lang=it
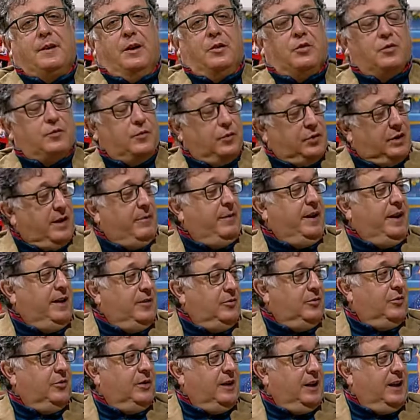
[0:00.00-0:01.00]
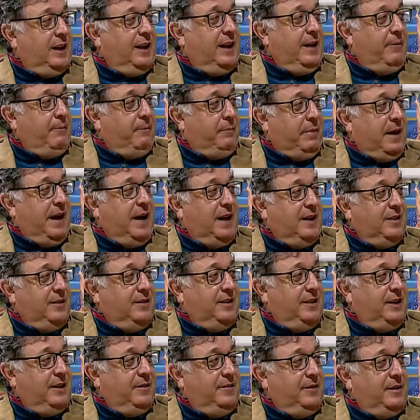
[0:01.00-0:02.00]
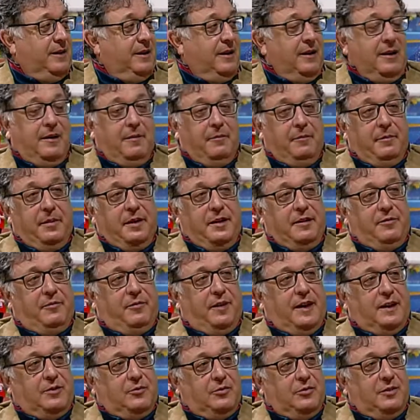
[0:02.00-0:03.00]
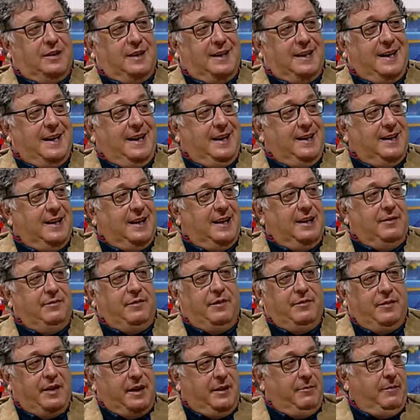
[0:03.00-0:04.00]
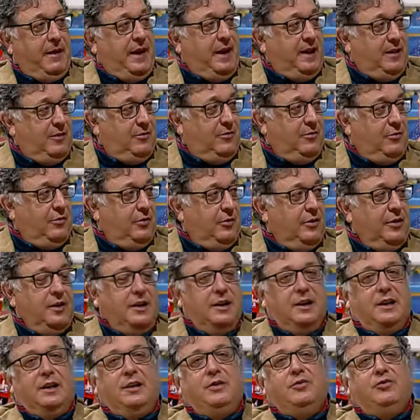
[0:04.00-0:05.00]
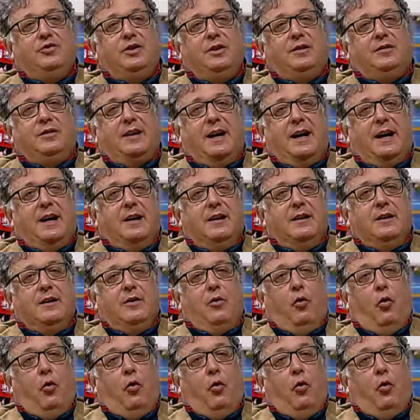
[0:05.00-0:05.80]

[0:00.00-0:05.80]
eh, svuotamento delle campagne per il fatto di credere di vivere meglio in città,